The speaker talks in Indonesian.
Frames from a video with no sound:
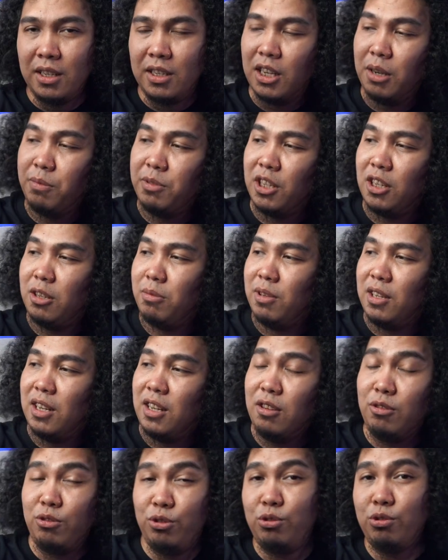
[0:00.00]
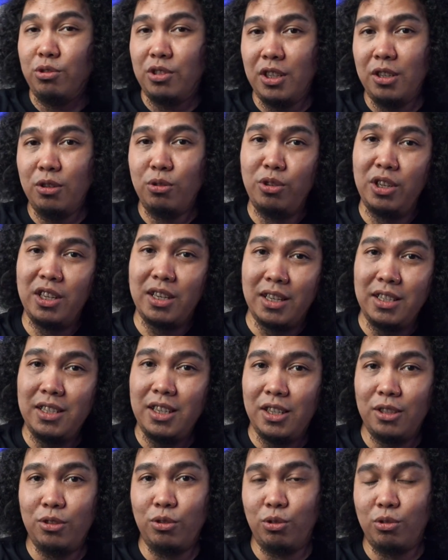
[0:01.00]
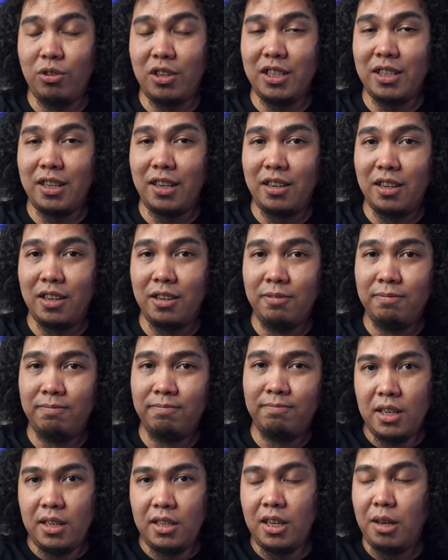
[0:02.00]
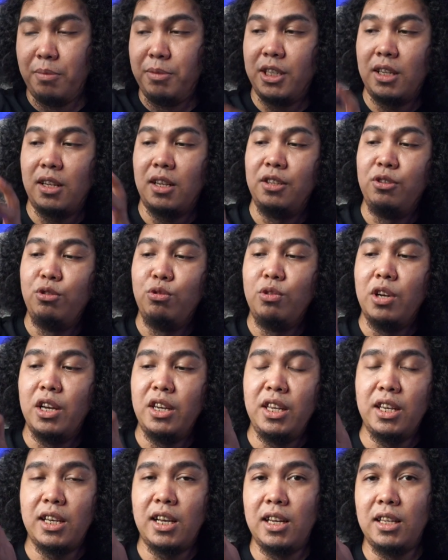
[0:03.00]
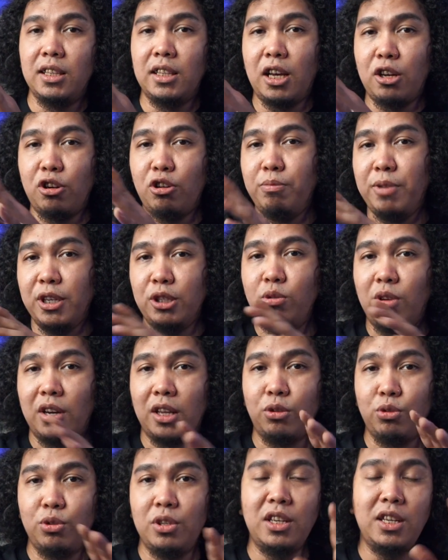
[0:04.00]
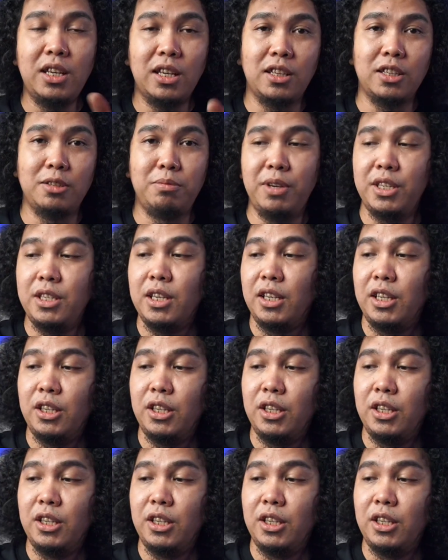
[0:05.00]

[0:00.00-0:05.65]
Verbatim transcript: Ya bisa dibilang lucu sih, unik aja gitu untuk desainnya. Nah, misalkan juga nih kalian taruh OBS 200-nya di atas meja